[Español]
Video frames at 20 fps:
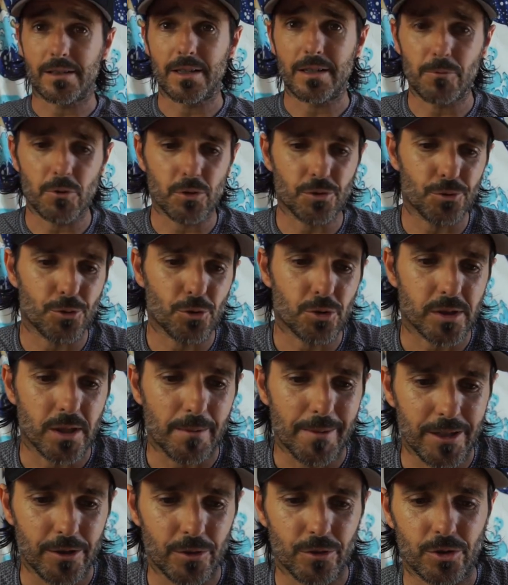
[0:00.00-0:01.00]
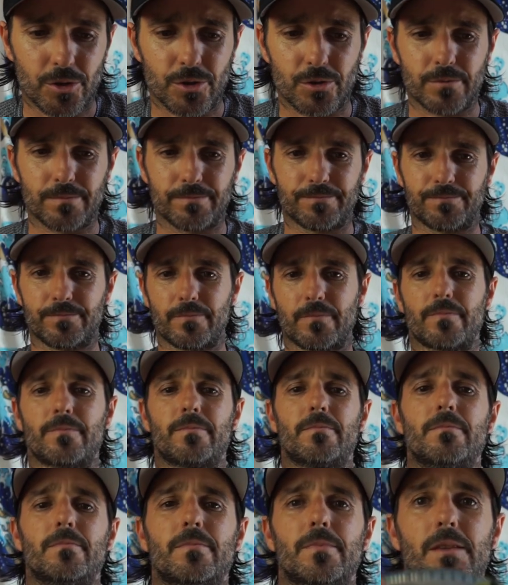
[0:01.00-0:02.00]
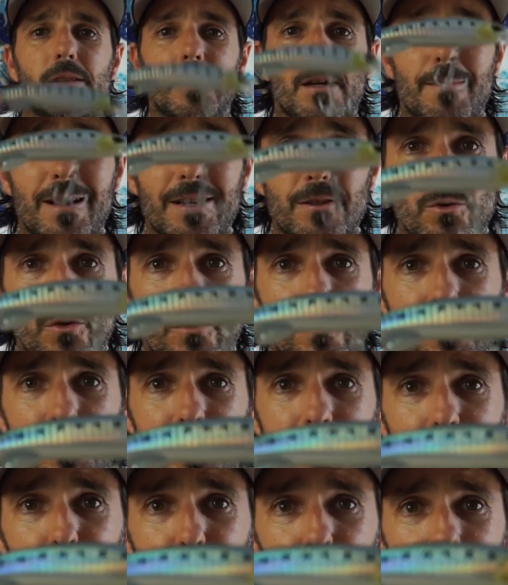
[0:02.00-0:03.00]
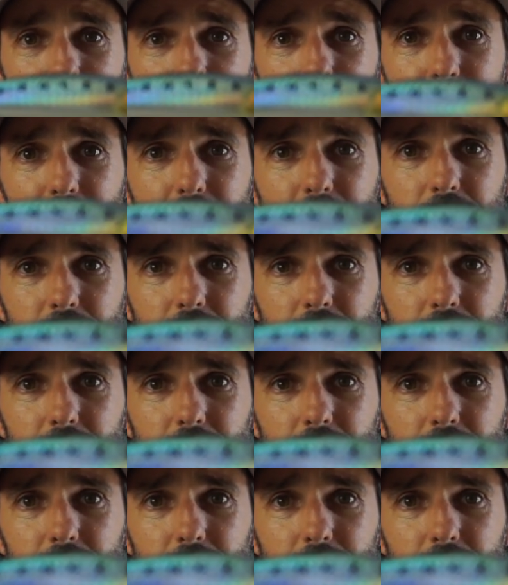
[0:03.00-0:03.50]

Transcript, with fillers: Y tenemos dos tamaños. Tamaño 110,